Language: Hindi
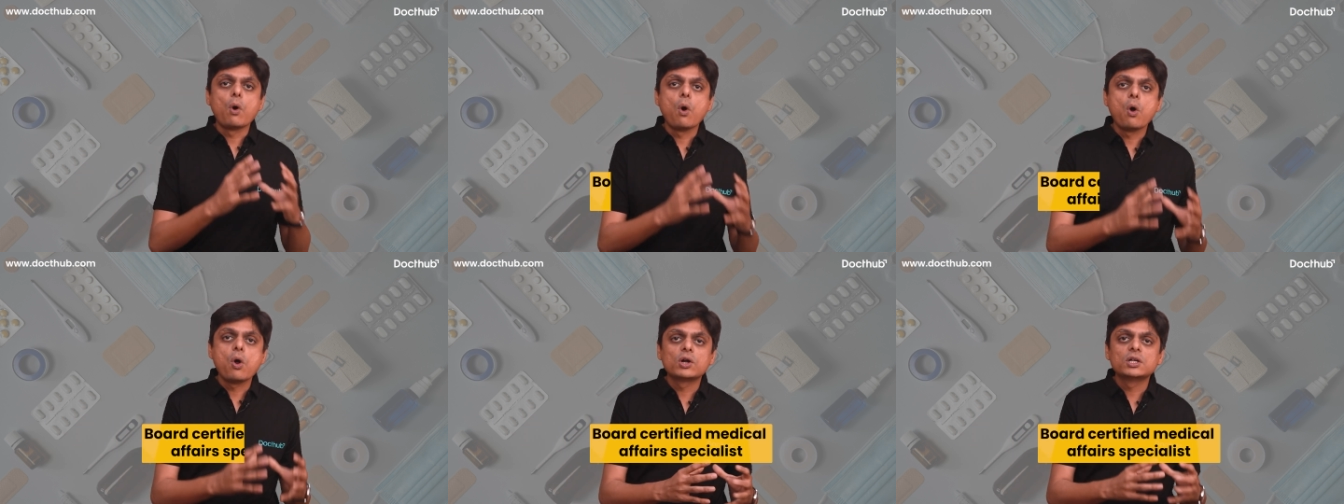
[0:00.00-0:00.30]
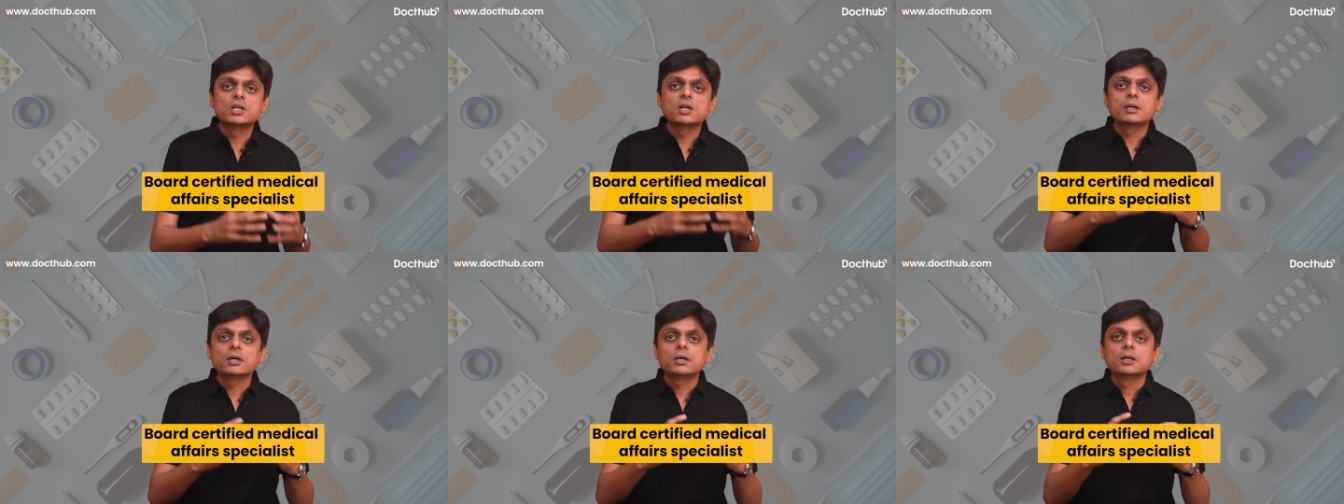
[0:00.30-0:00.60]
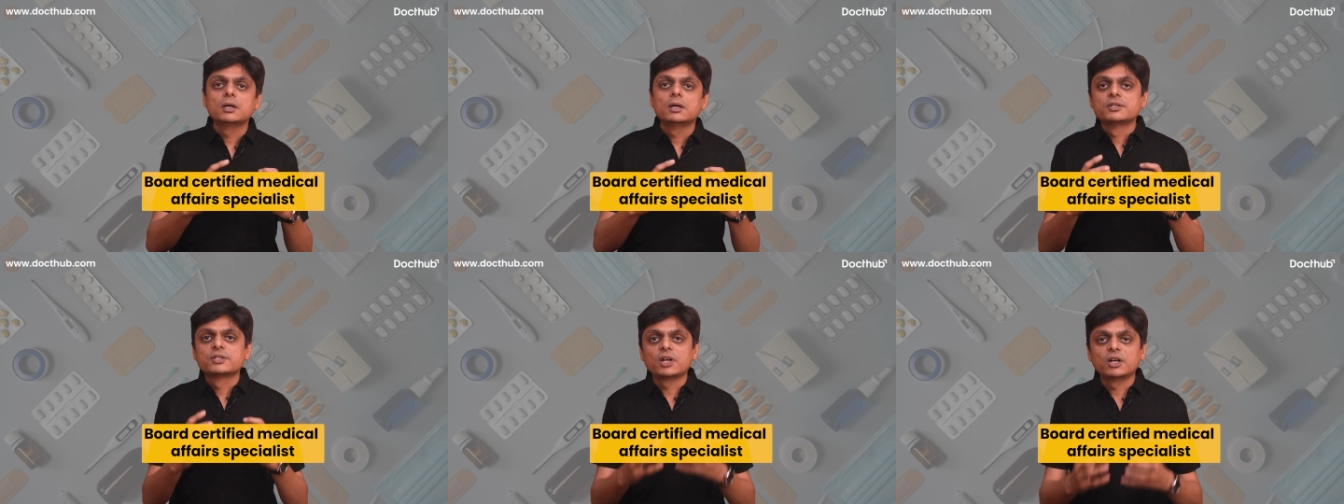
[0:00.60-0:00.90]
बोर्ड
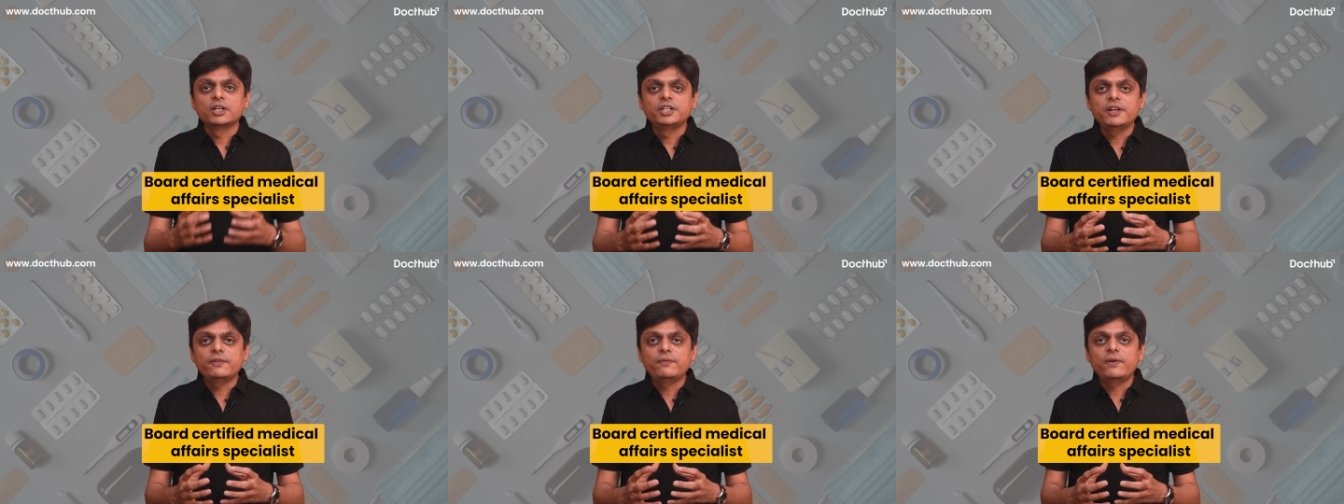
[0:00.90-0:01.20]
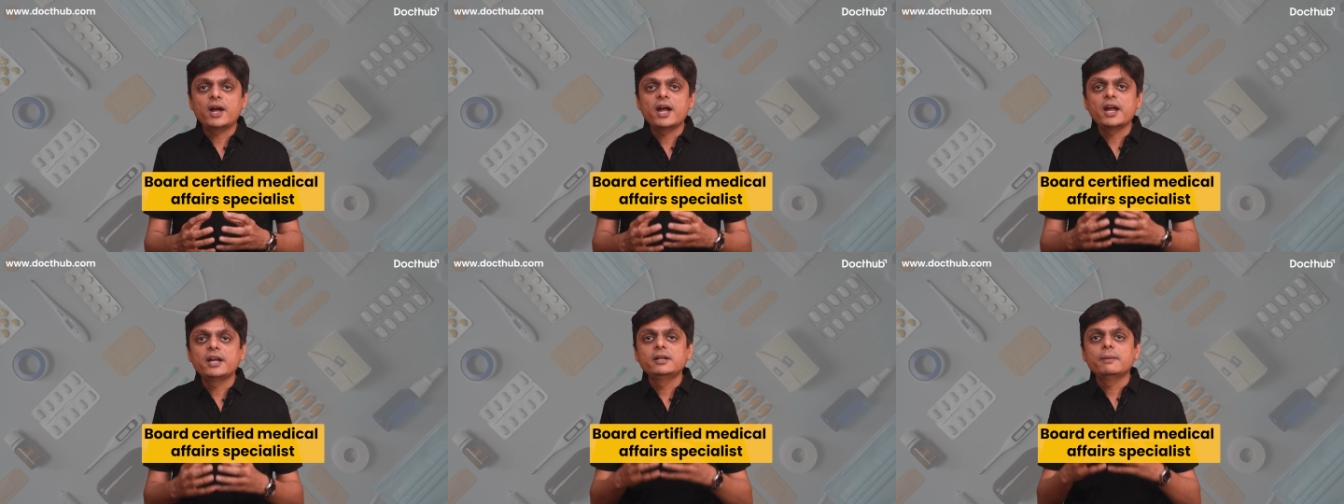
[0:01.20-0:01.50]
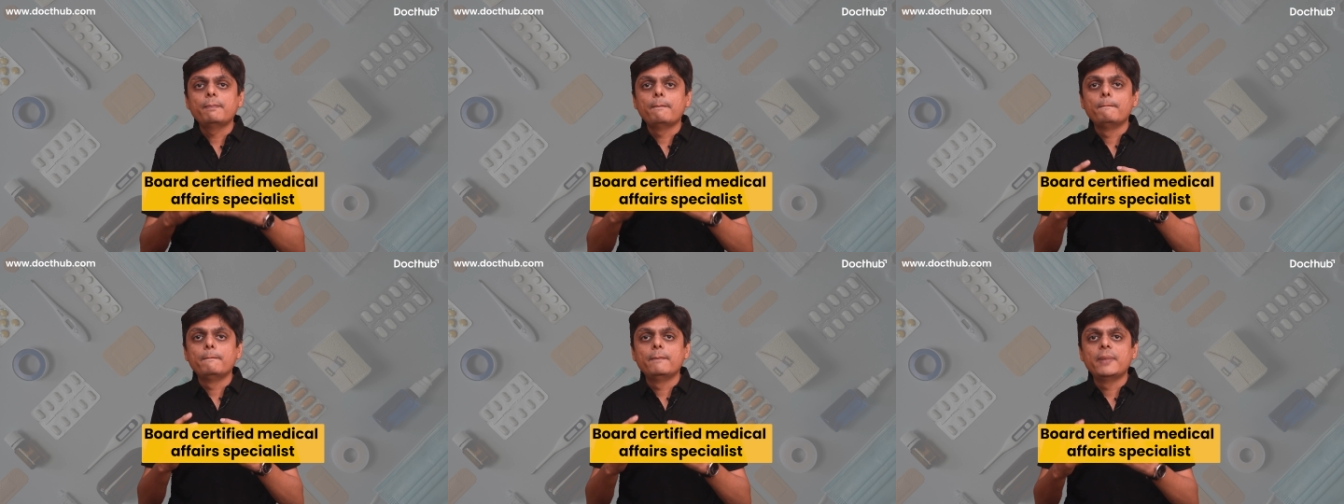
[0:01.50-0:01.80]

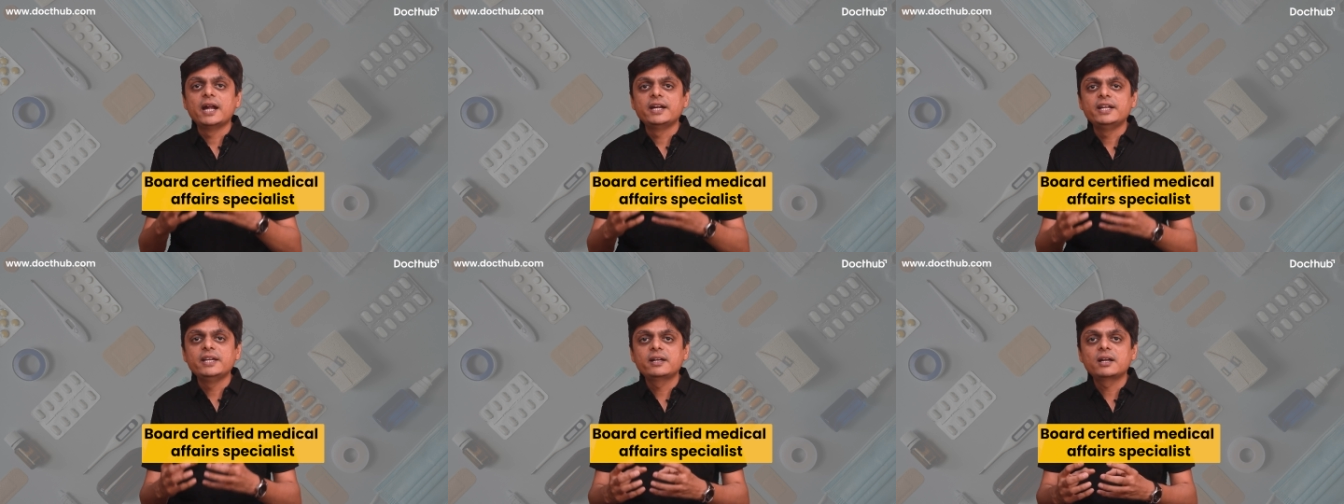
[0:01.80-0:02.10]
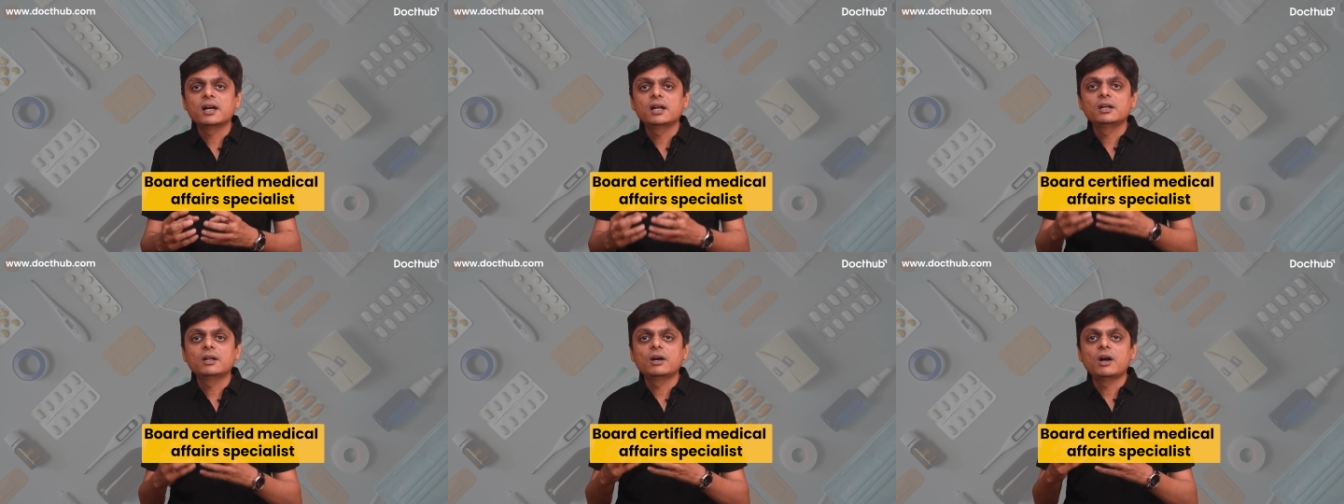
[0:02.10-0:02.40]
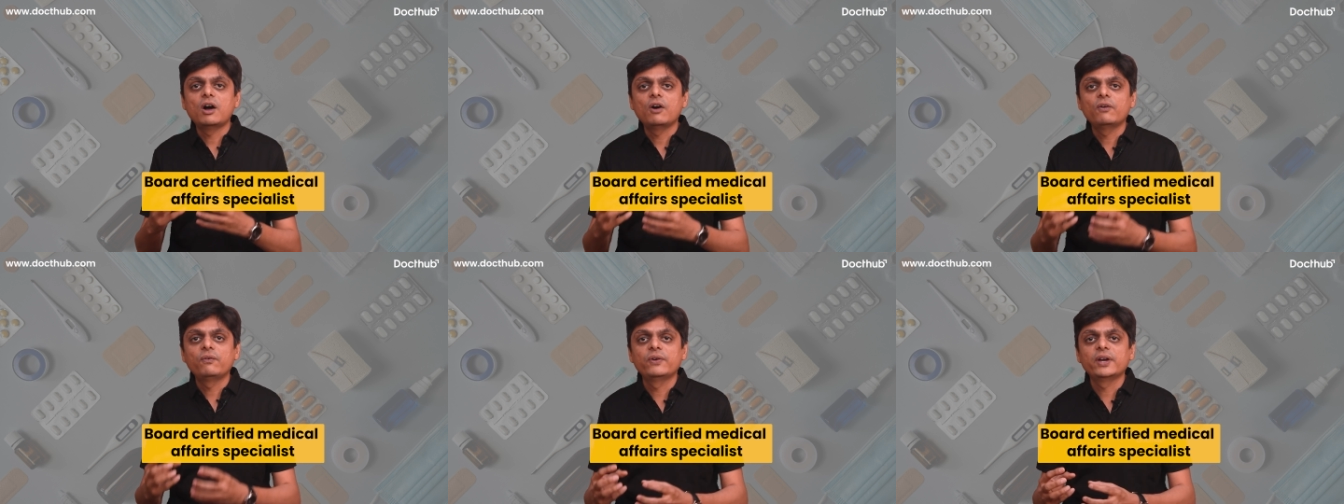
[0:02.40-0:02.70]
सर्टिफाइड मेडिकल
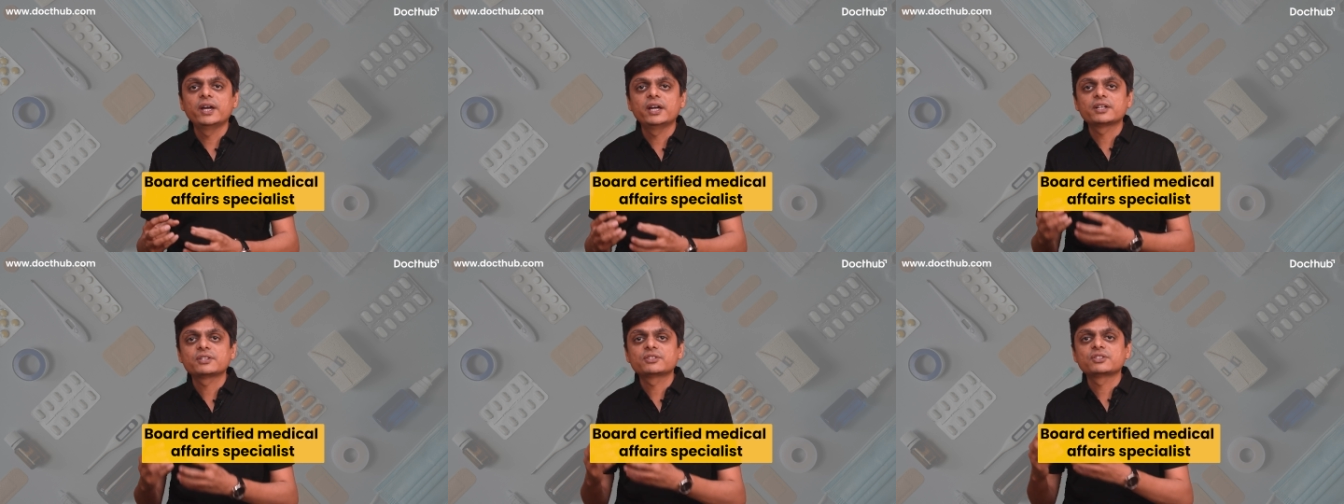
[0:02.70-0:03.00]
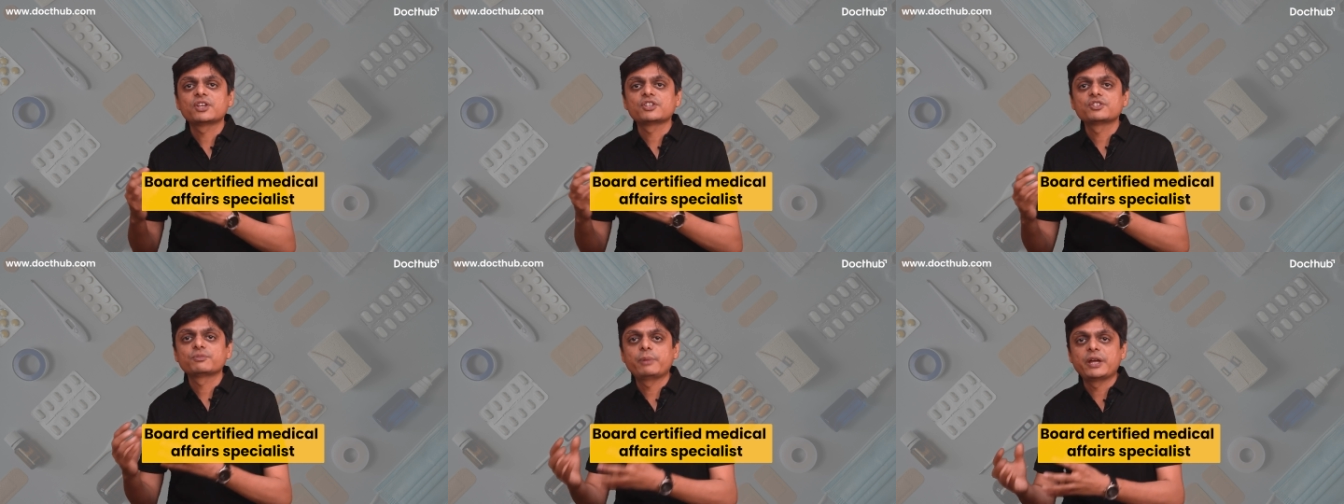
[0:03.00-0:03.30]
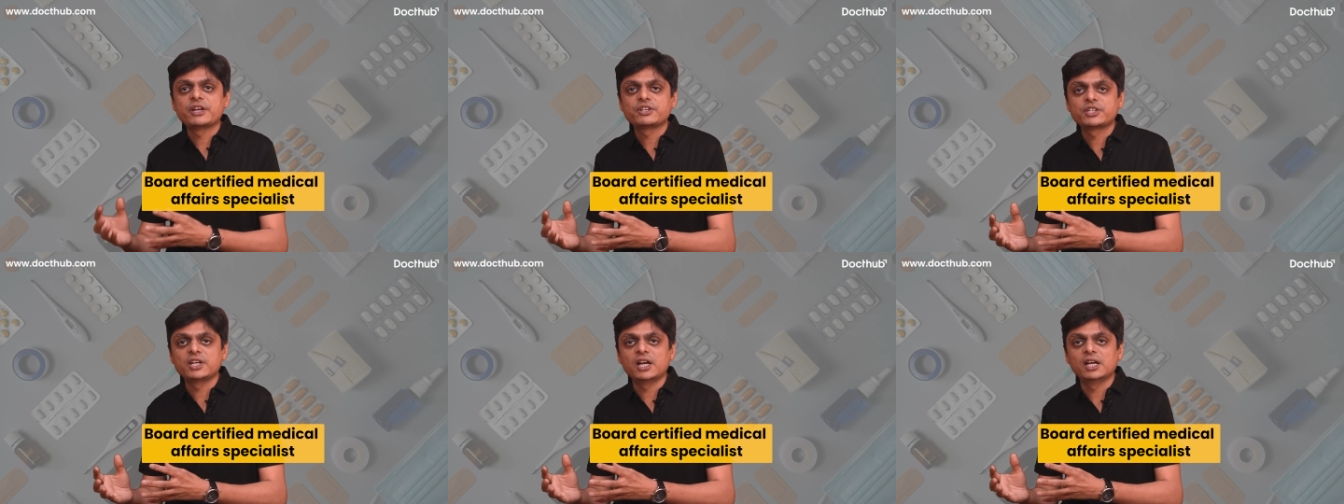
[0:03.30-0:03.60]
अफेयर्स
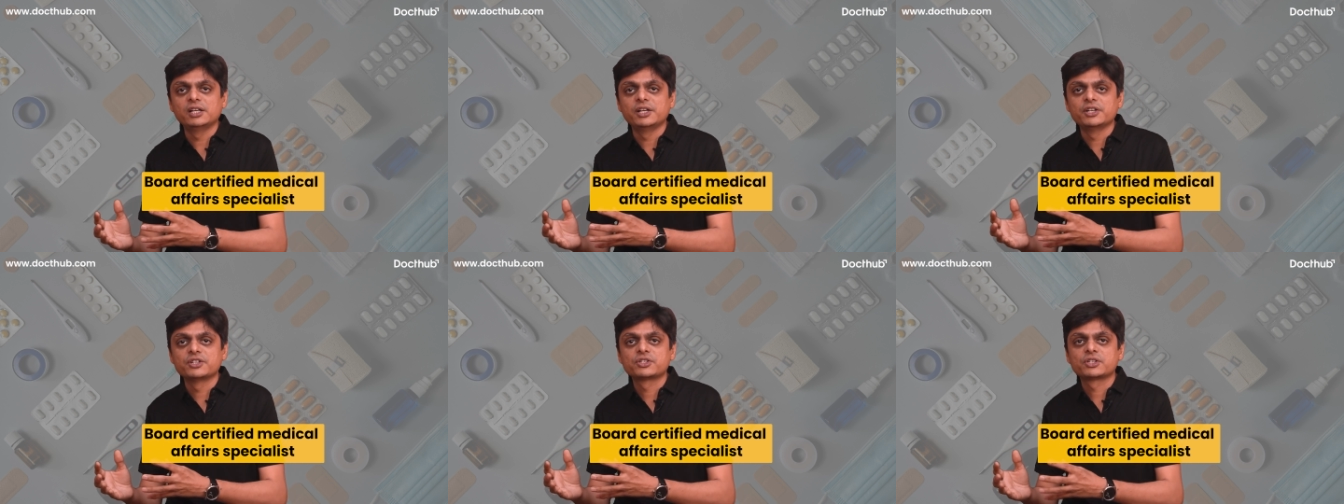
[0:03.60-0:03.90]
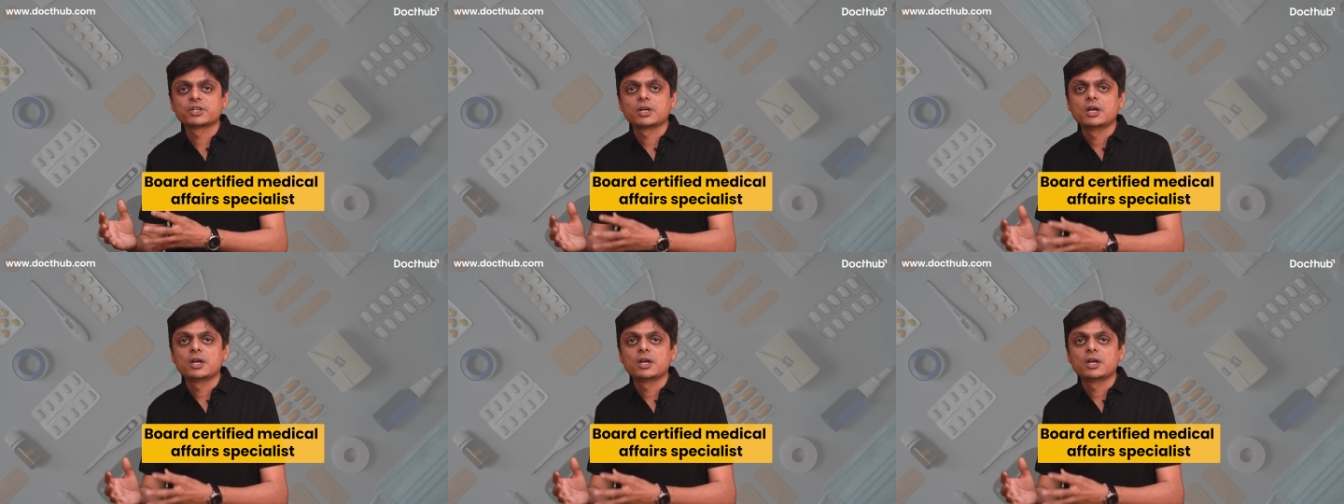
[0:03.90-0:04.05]
स्पेशलिस्ट